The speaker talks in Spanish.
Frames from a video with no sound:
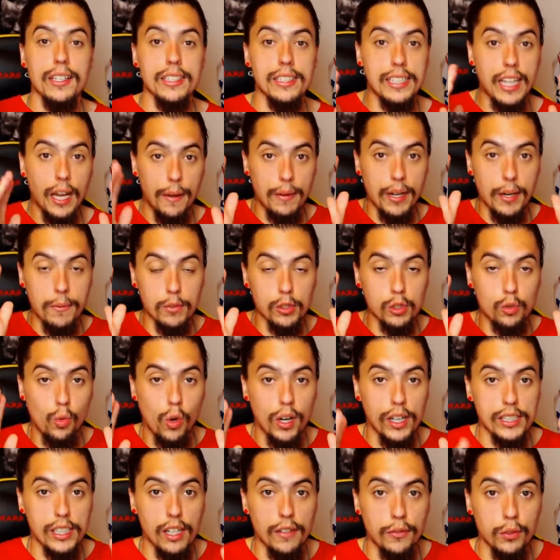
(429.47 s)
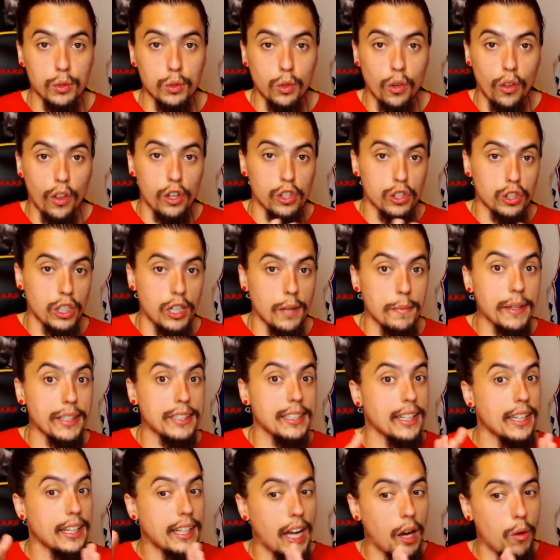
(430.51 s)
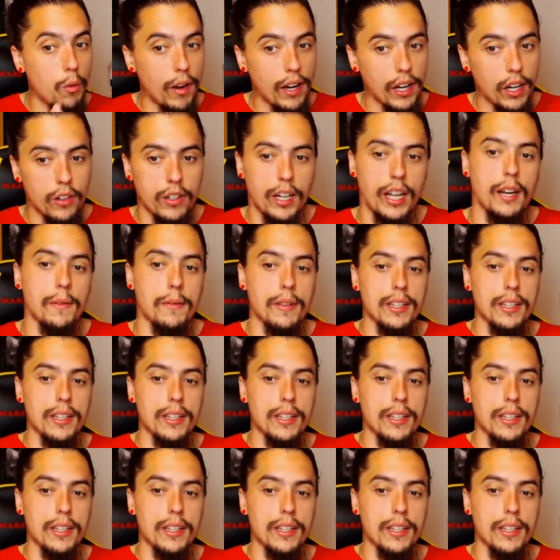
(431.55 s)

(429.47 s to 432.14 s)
Ya veremos cuál es el futuro de los Clippers y de Kawhi Leonard.